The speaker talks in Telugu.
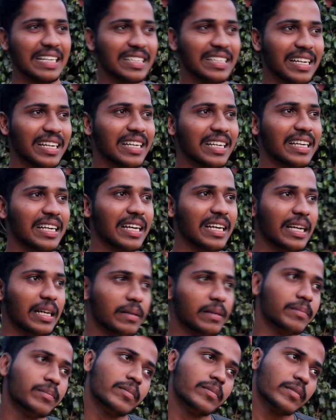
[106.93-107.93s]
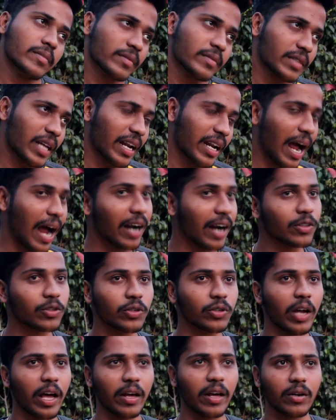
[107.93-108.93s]
అసలుకి తను
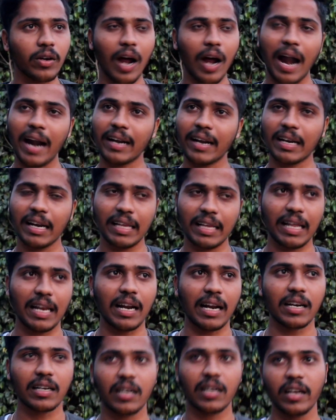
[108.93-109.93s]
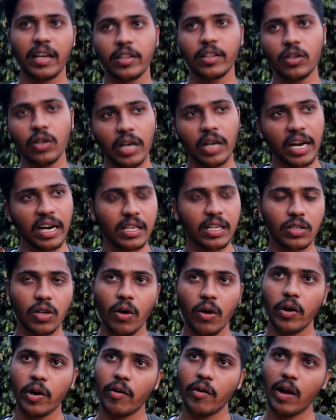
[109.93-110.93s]
ఆడుతున్నారు ఆడట్లేదు అనట్లేదు
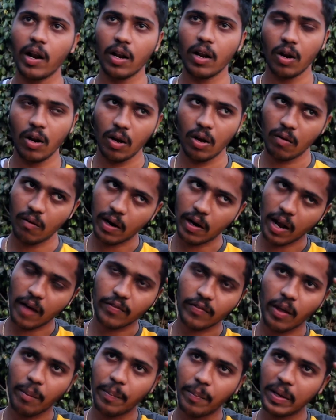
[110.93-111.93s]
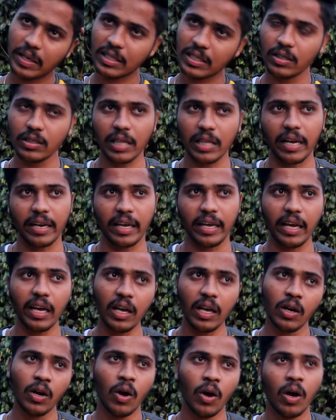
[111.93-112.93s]
లేడీస్లో ఉన్న వాళ్ళల్లో వన్ ఆఫ్ ద బెస్ట్ తనే
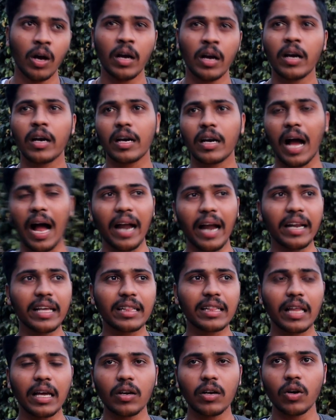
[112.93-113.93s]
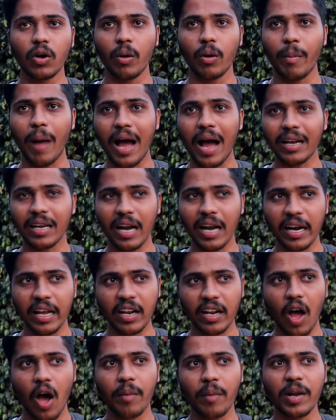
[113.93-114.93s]
కానీ తను
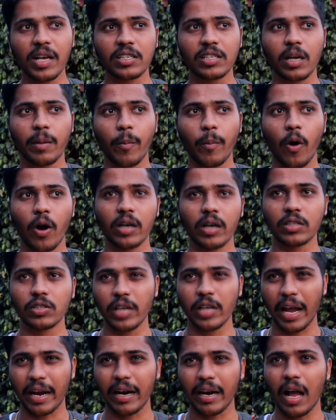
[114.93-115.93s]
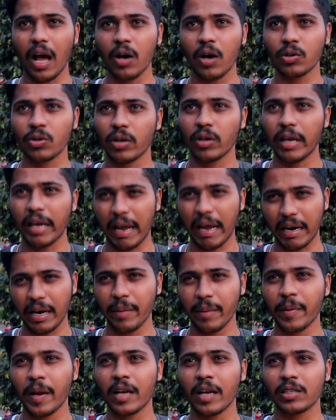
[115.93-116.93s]
మాట్లాడే నామినేషన్ పాయింట్స్ ఎక్కడ ఆగుతున్నాయి
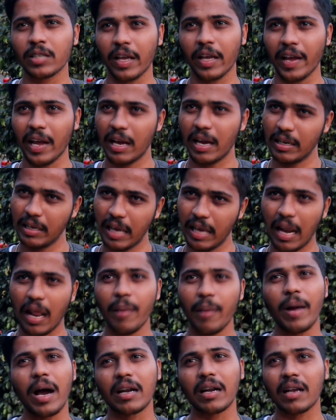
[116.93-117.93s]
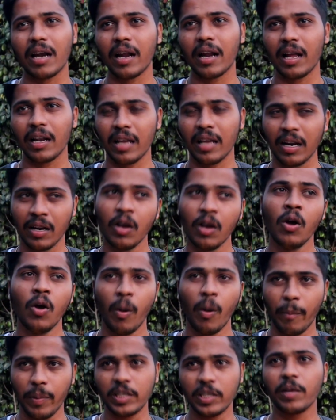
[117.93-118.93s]
ఎక్కడ బ్రేక్ చేయాలి ఎలా మాట్లాడాలి అని
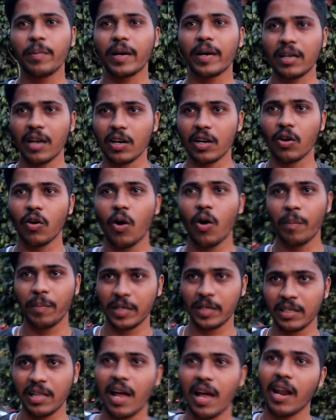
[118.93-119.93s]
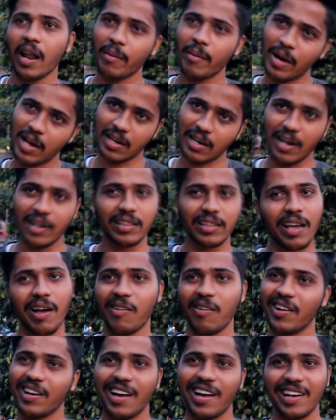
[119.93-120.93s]
పిచ్చి పట్టినట్టు ఓ పిచ్చిదానిలా మాట్లాడితే
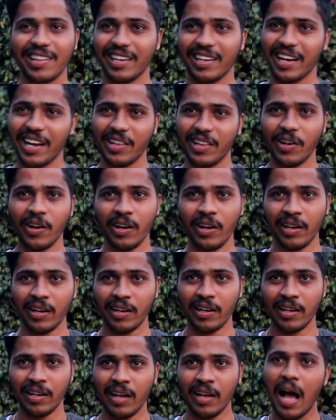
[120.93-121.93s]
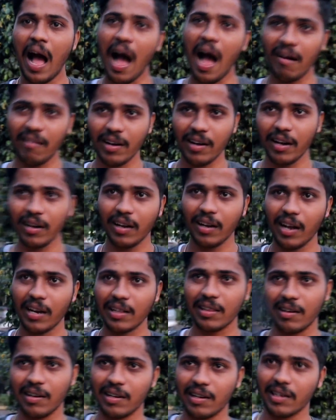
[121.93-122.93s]
ఎవరికి అర్థం కాదు ఆమెకి
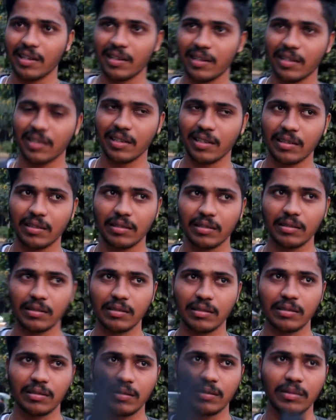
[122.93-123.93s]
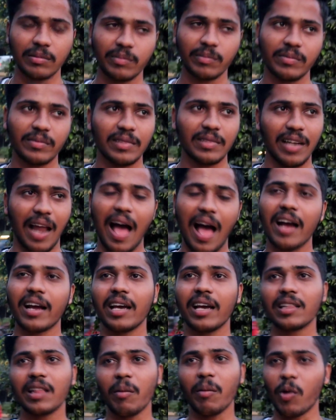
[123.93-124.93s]
అర్థం న్యూన్గా అనిపిస్తుంది అనే
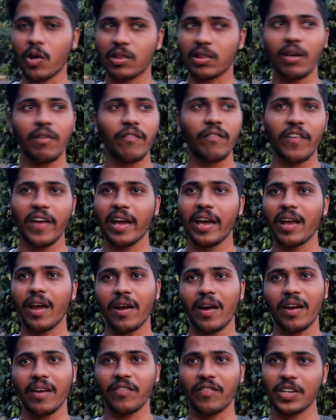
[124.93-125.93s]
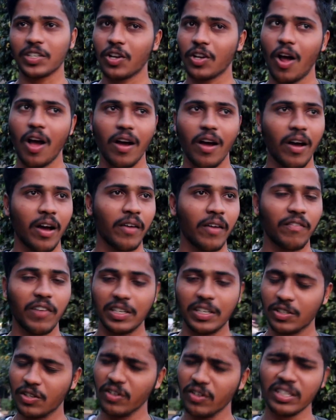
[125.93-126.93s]
నాకైతే మొత్తం ఫేకే ఫస్ట్
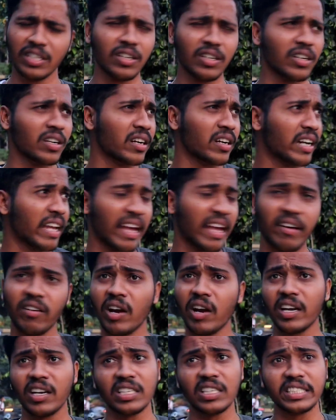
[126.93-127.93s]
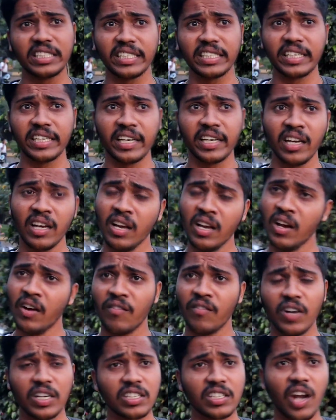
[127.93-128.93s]
ఫస్ట్ డే వన్ నుంచి
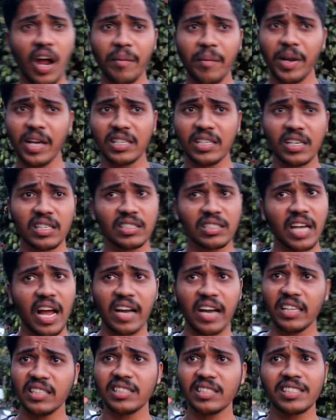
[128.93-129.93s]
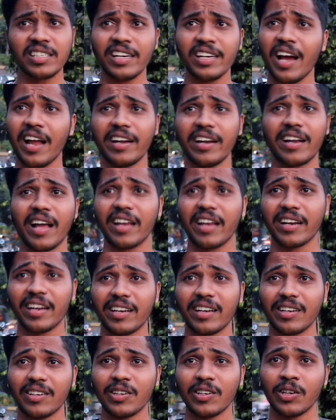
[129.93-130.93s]
ఫస్ట్ నామినేషన్స్ కాడి నుంచి శ్రీహాని
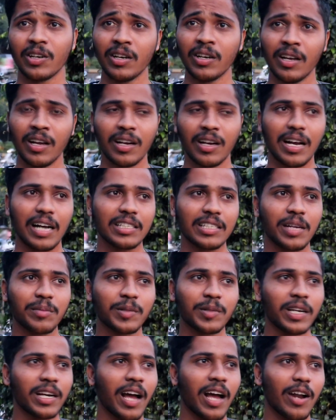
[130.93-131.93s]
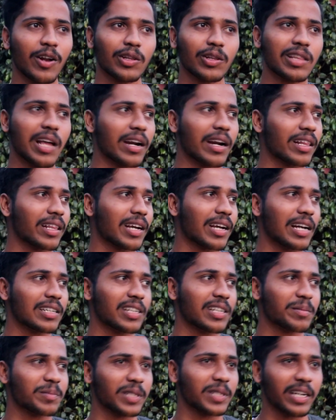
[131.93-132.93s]
టార్గెట్ కాసేపు శ్రీహాన్ వద్దంటది
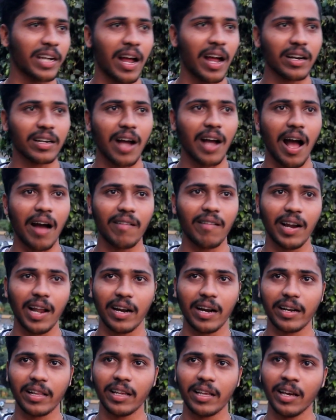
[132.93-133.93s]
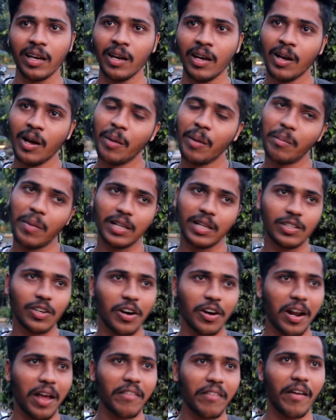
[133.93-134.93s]
కాసేపు శ్రీహాన్ కావాలంటది
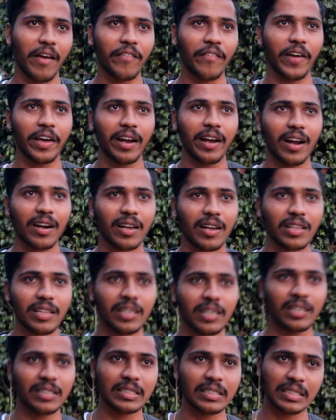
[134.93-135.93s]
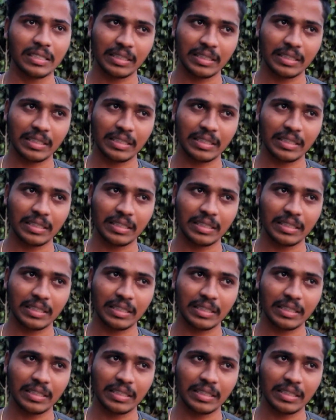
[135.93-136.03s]
మధ్యలో లవ్ ఎఫైర్ అంటది